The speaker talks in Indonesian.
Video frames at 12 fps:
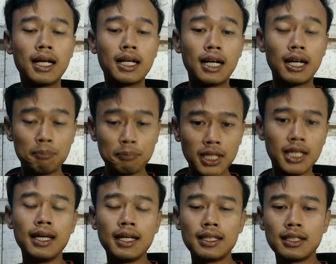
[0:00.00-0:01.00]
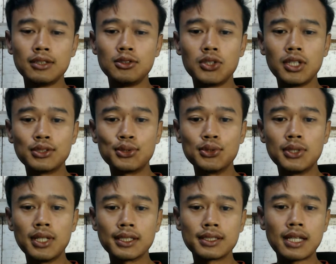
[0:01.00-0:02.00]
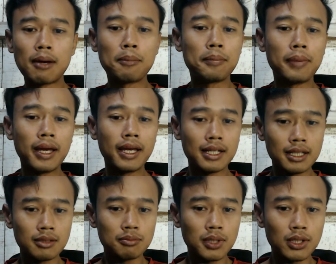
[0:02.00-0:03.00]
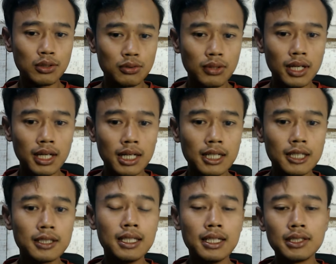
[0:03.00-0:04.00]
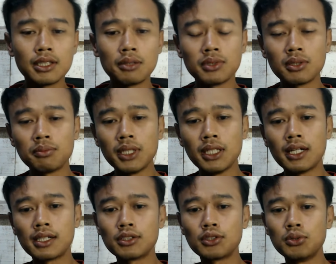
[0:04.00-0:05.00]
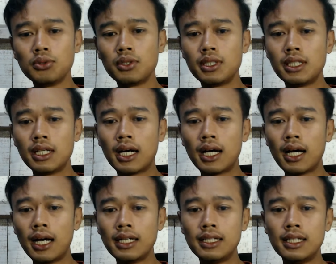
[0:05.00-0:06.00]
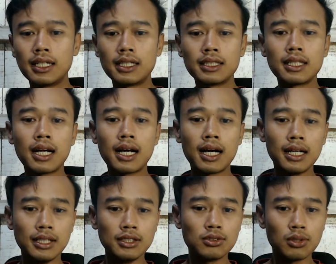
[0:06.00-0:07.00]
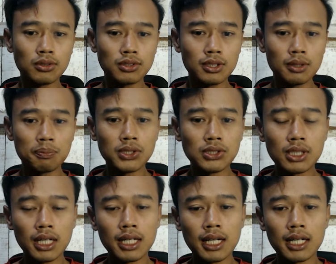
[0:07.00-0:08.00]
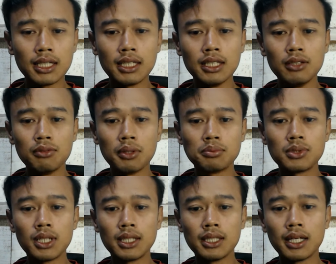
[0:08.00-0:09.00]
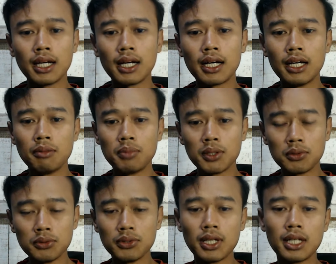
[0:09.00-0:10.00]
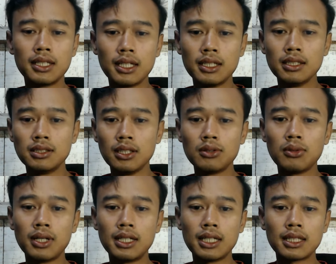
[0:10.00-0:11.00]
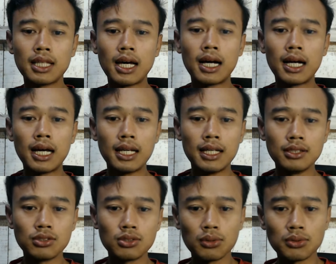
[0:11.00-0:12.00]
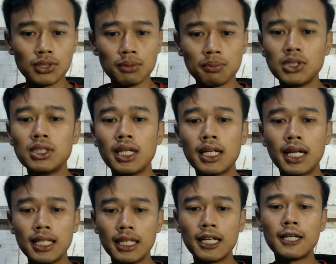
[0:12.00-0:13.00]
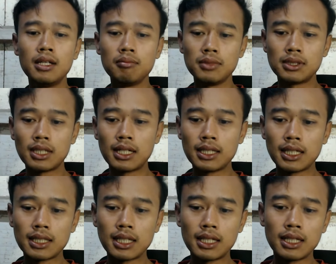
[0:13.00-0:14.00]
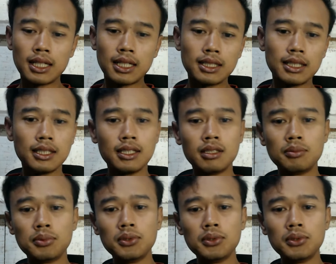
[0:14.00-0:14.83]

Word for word: lebih. Kita juga sudah sampaikan bahwa teman-teman yang sudah ada keterangan instruksi pencairan di websitenya KIP Kuliah dan di situ ada tanggal instruksi pencairannya misalnya tanggal 30